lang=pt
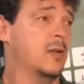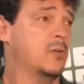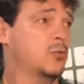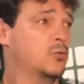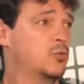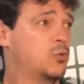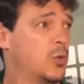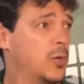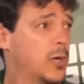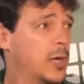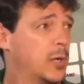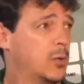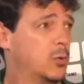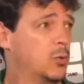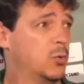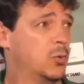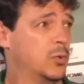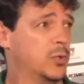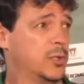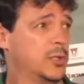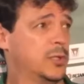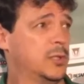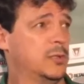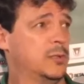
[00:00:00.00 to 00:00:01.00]
É um
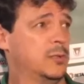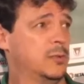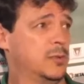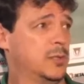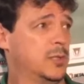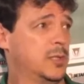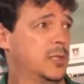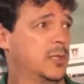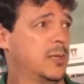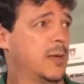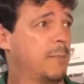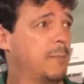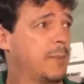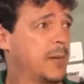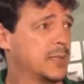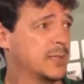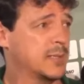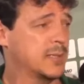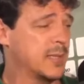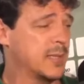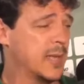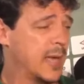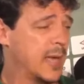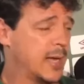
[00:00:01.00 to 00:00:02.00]
jogador de
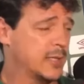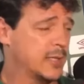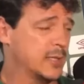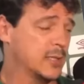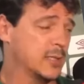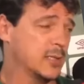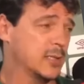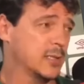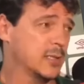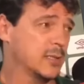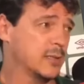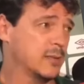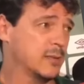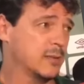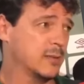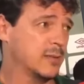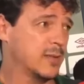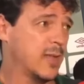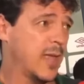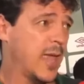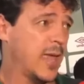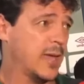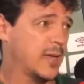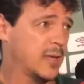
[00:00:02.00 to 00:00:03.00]
capacidade
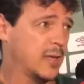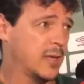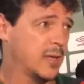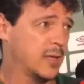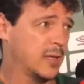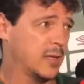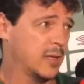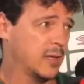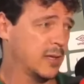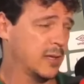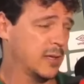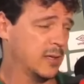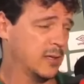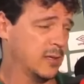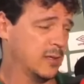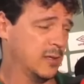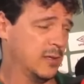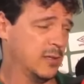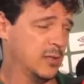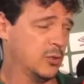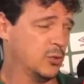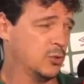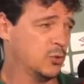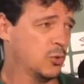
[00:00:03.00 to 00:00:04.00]
técnica
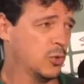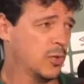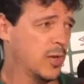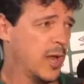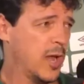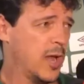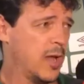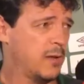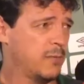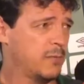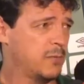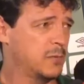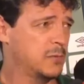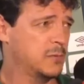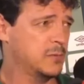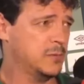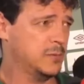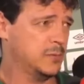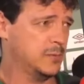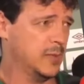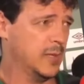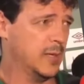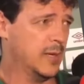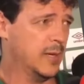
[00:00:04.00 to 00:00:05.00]
inquestionável.
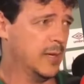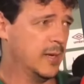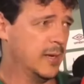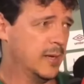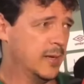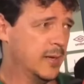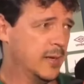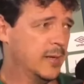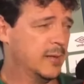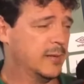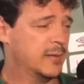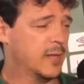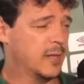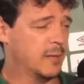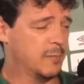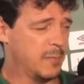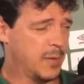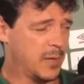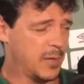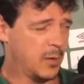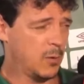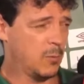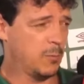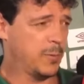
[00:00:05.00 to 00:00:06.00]

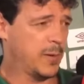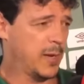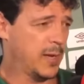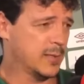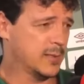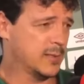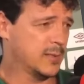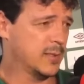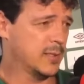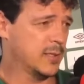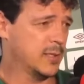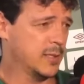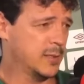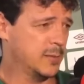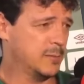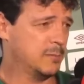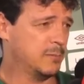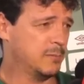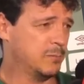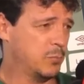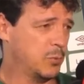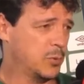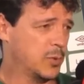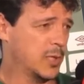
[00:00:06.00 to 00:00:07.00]
Também é um prazer
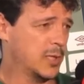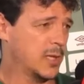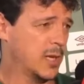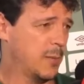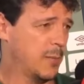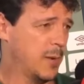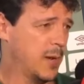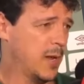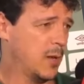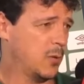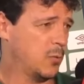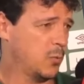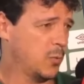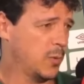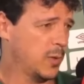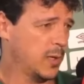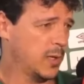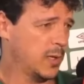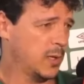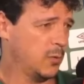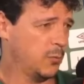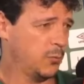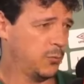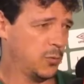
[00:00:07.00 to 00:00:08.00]
poder trabalhar com
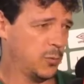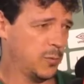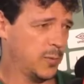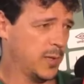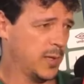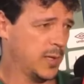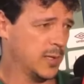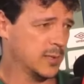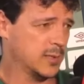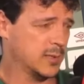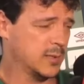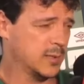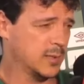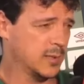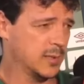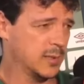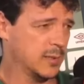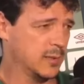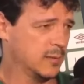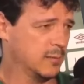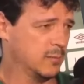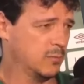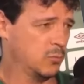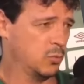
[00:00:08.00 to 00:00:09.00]
ele. O Fluminense
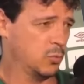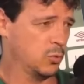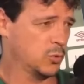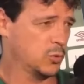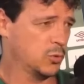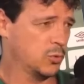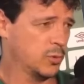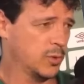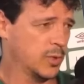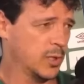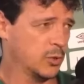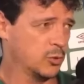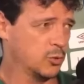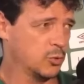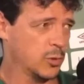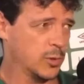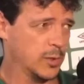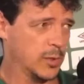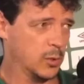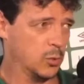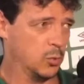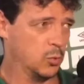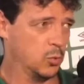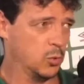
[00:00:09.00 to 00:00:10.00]
trouxe um grande
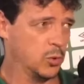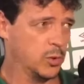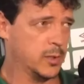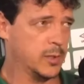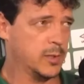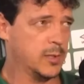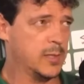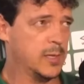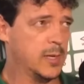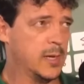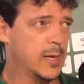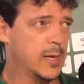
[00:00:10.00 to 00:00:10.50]
jogador.